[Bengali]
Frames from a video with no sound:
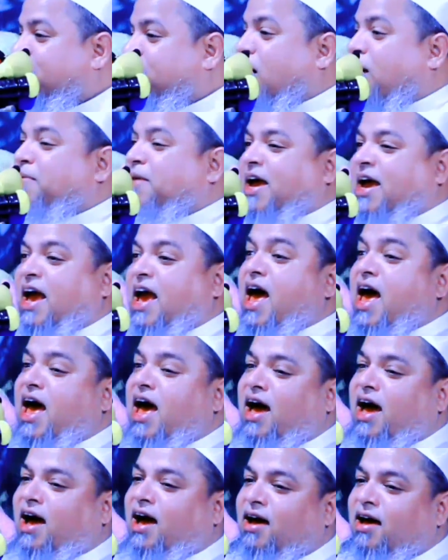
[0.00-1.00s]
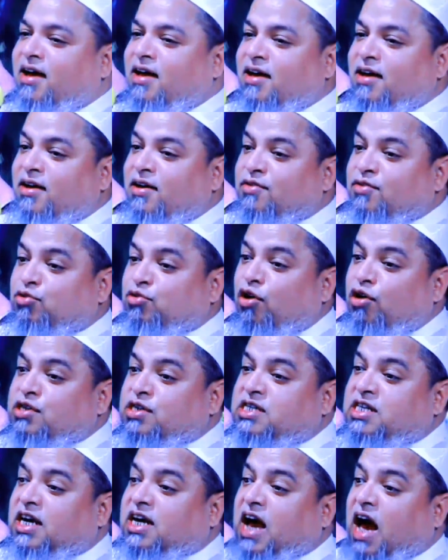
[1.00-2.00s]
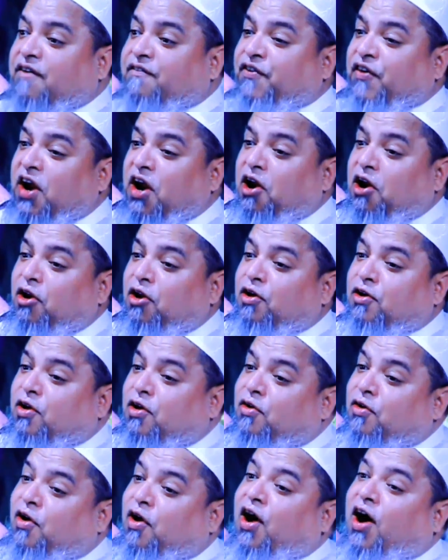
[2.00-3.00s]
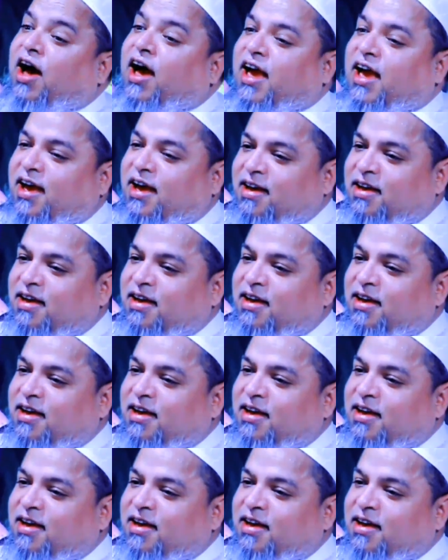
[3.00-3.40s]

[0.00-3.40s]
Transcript: তবে হ্যাঁ দোস্তি কাফেরের লোকেও হয়